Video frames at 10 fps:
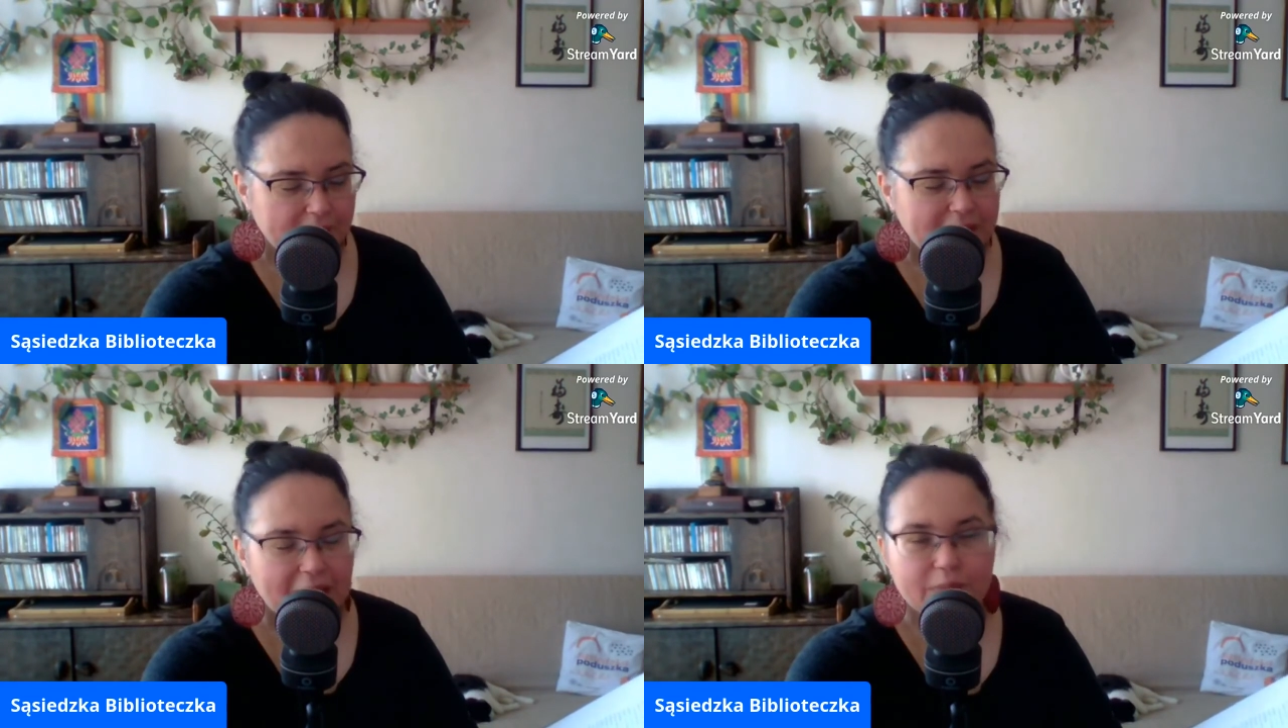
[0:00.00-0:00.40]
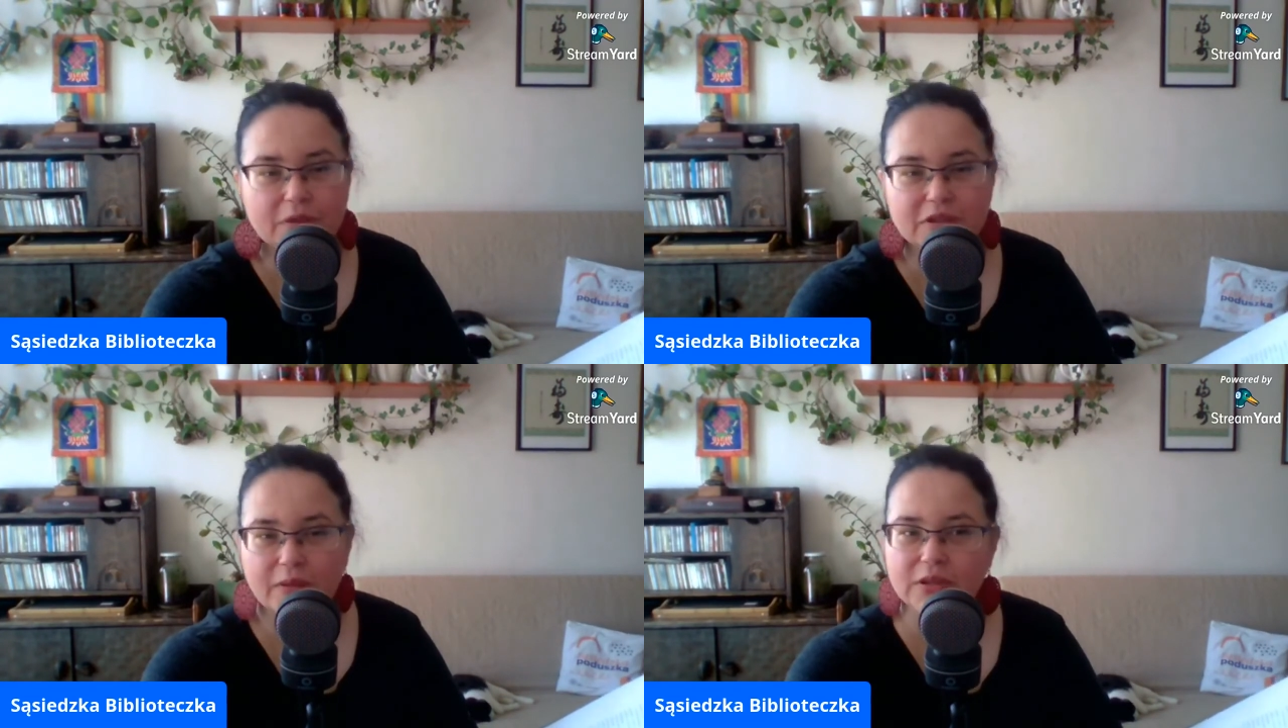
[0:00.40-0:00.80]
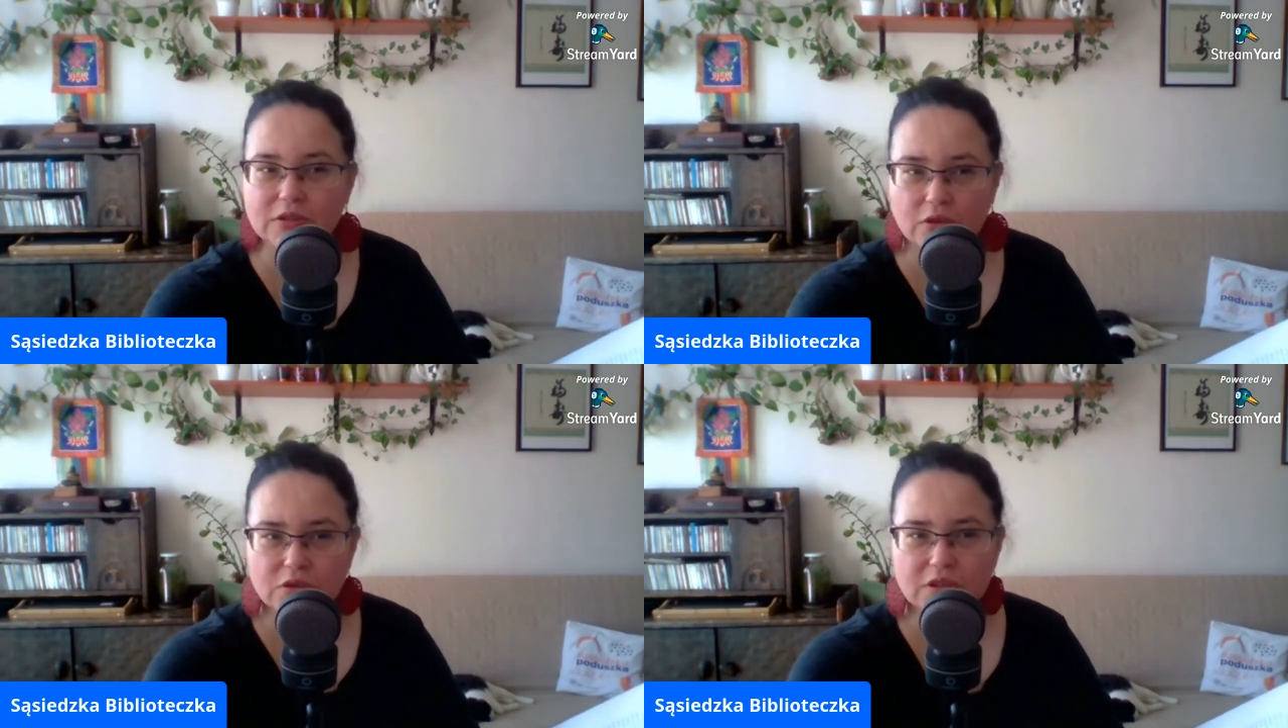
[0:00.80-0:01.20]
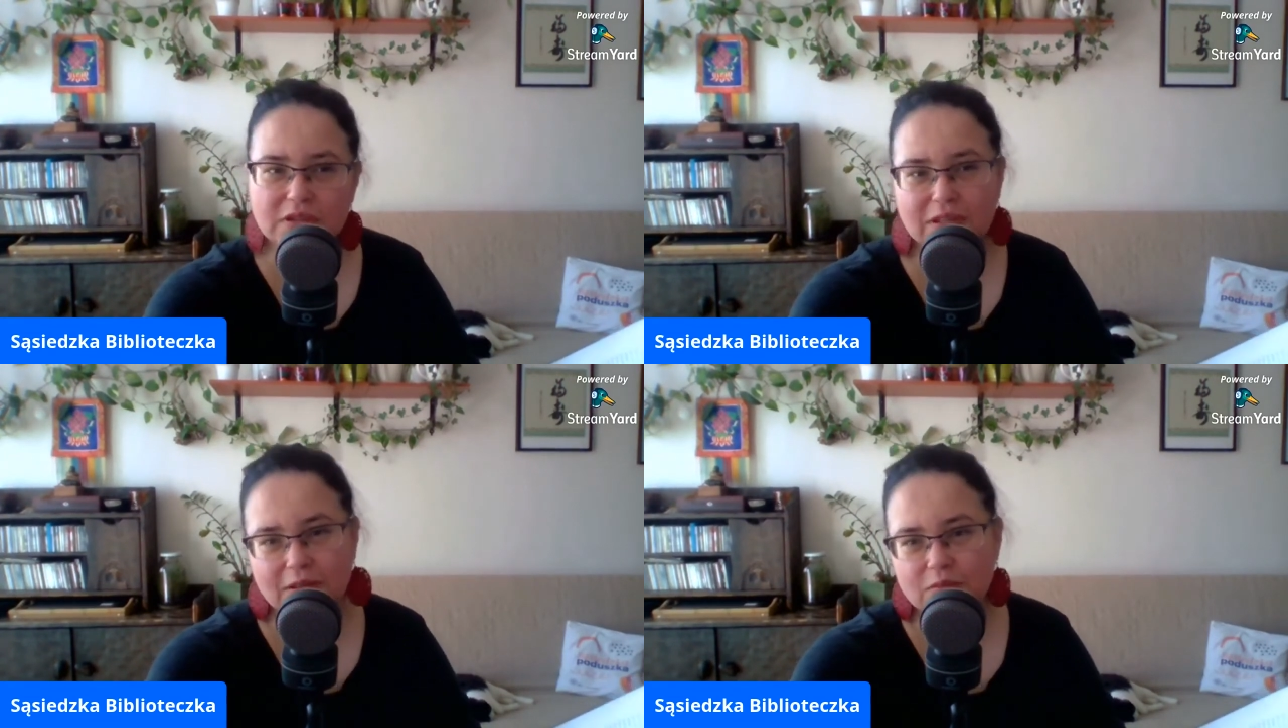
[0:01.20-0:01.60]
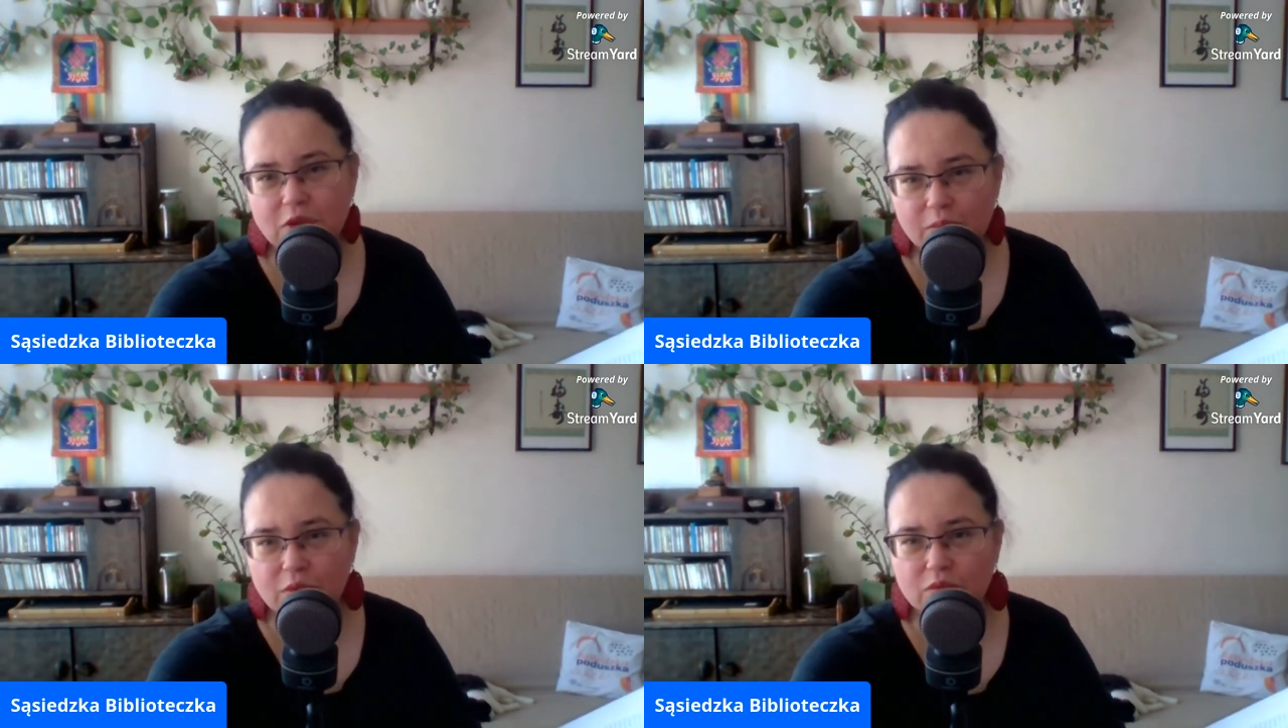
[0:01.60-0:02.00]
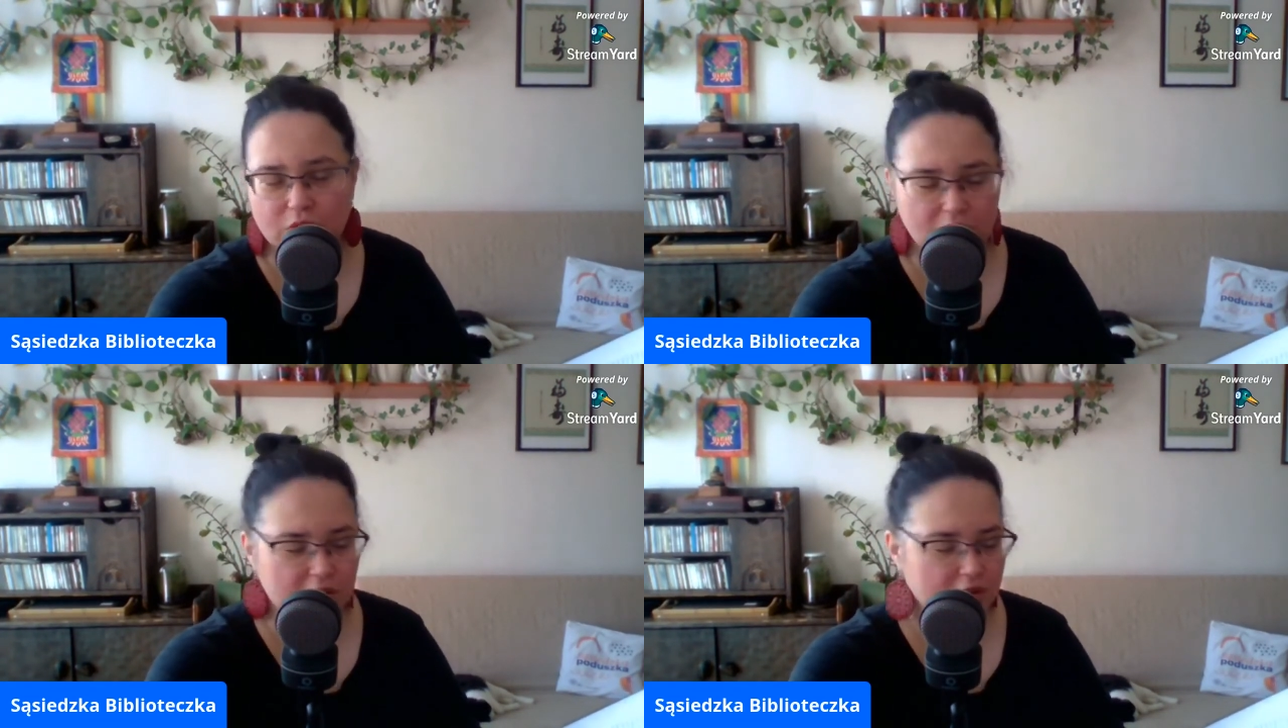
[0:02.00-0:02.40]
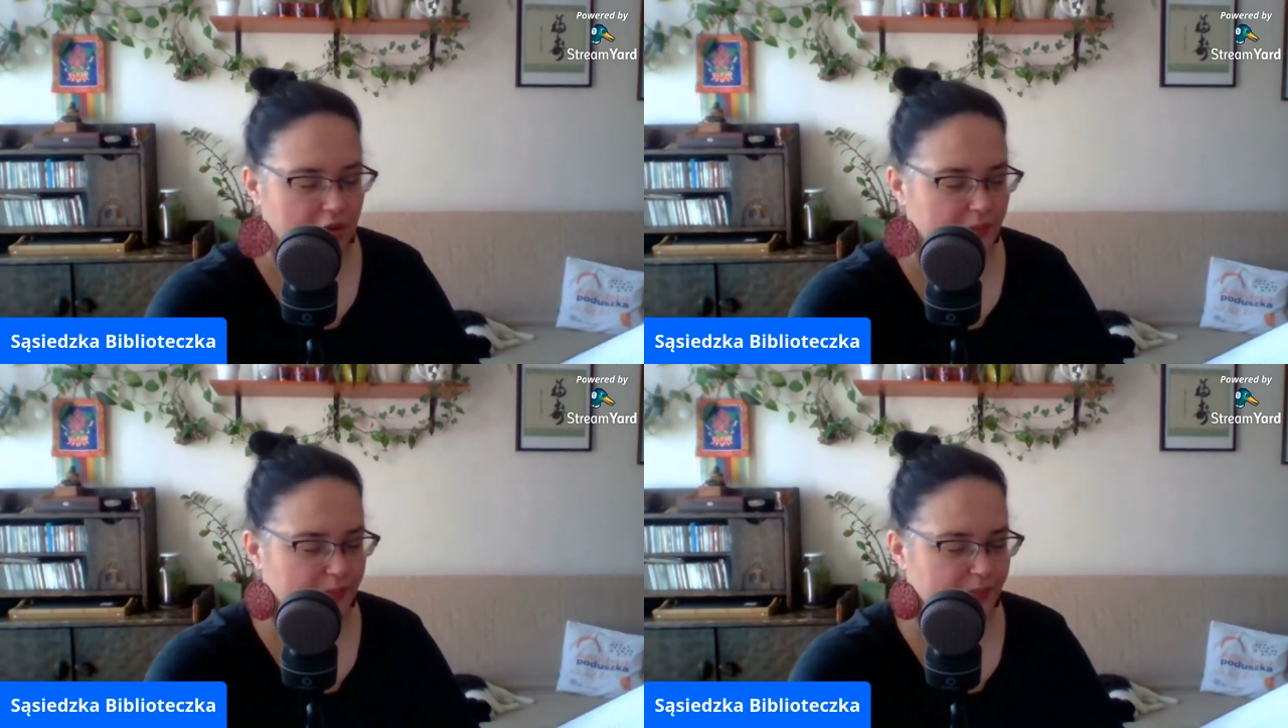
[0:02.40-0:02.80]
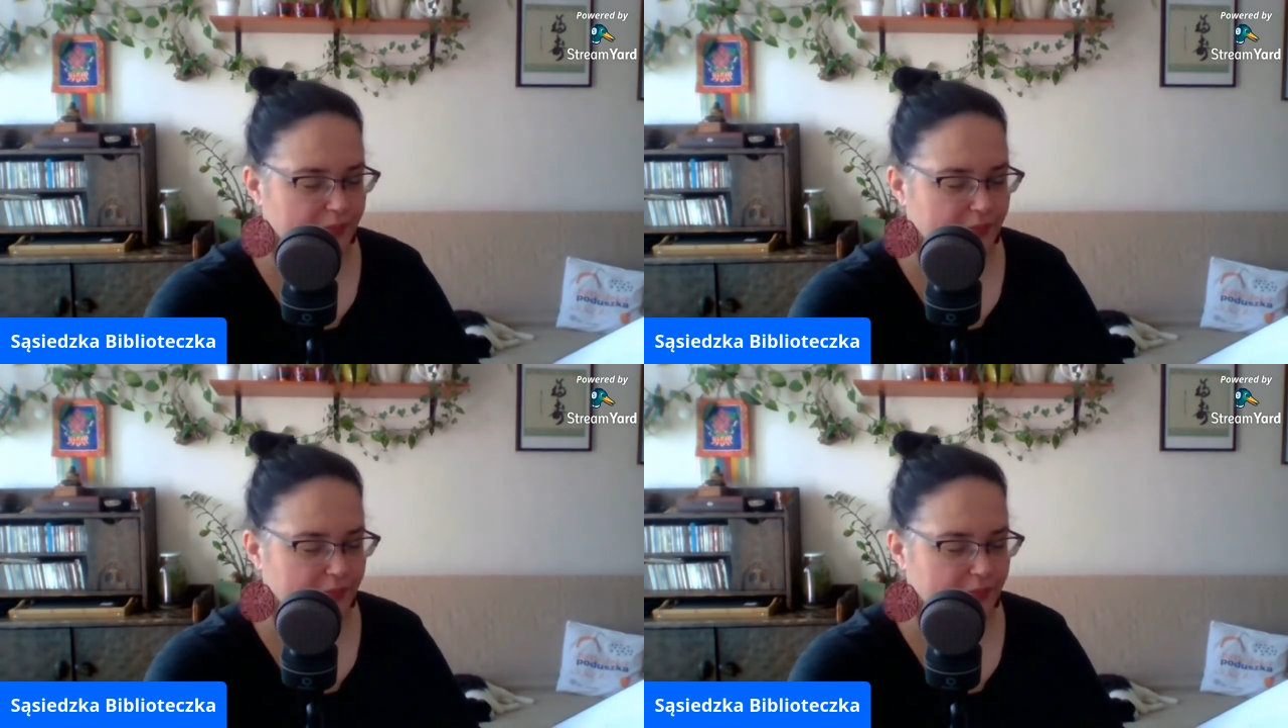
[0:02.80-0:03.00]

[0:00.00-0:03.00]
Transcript: tak jakby chciała zdążyć, zanim zrobią to inni.